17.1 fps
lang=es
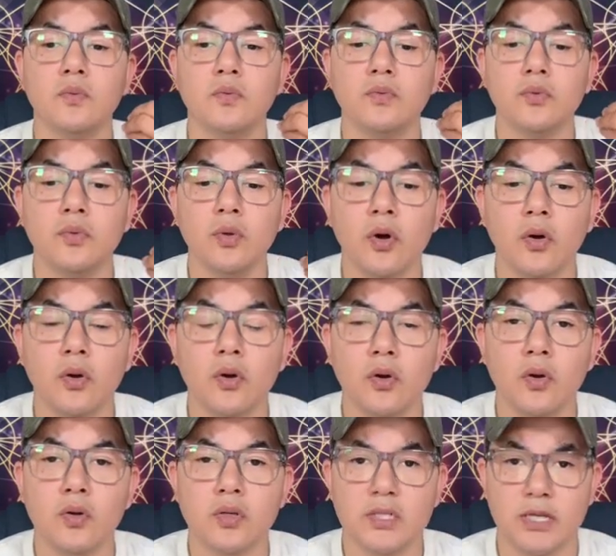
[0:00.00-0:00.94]
luego
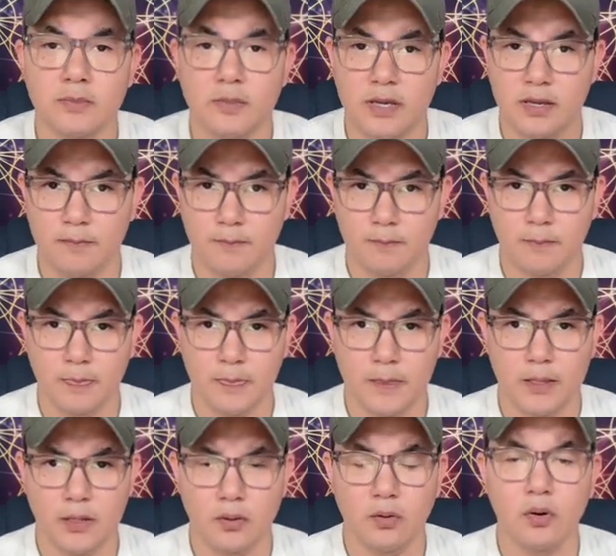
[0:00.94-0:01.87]
luego se ve,
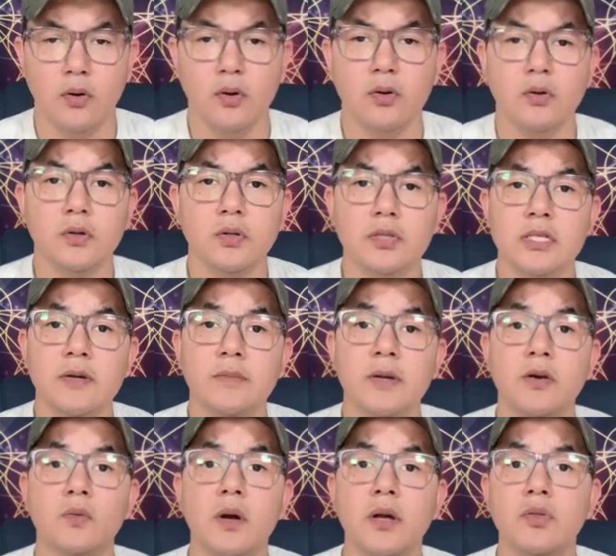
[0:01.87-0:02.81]
luego luego se
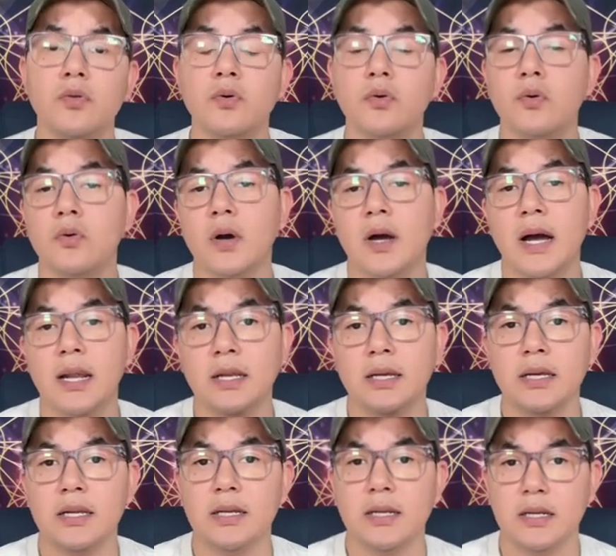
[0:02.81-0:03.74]
ve cuando
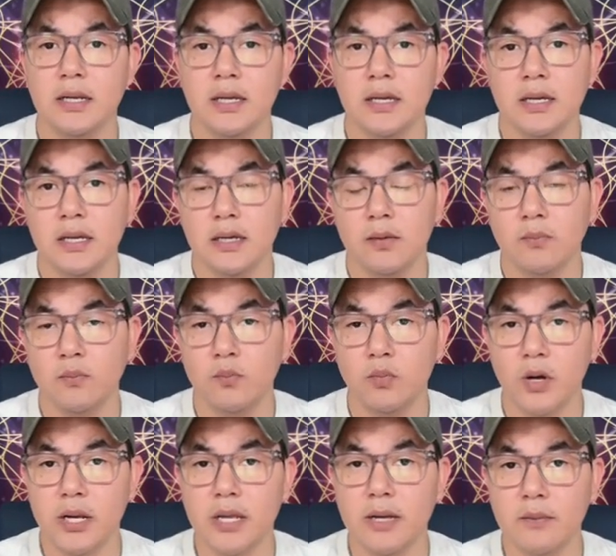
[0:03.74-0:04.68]
alguien
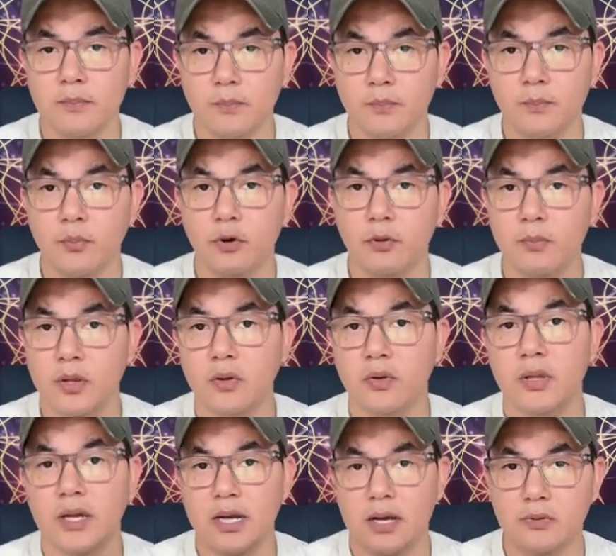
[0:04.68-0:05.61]
muere por
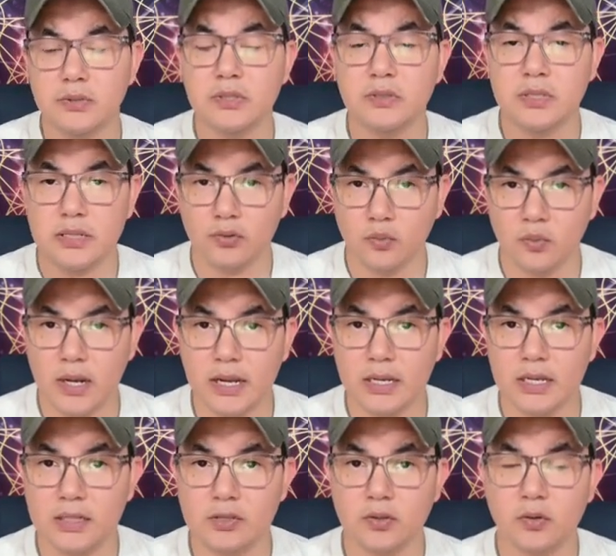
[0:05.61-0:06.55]
medio de causas
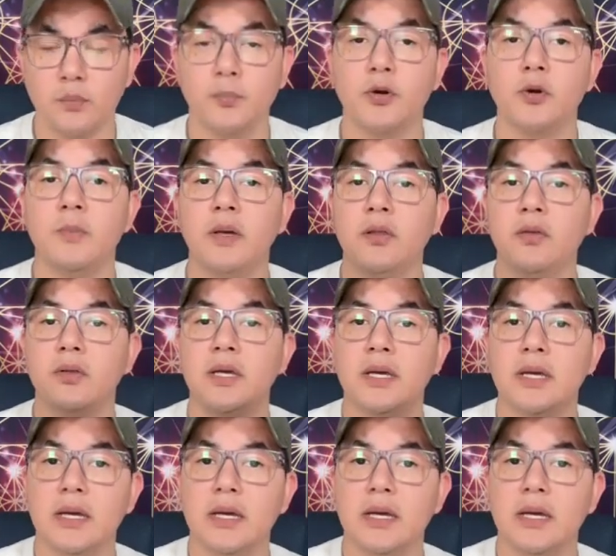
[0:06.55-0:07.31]
naturales, por medio de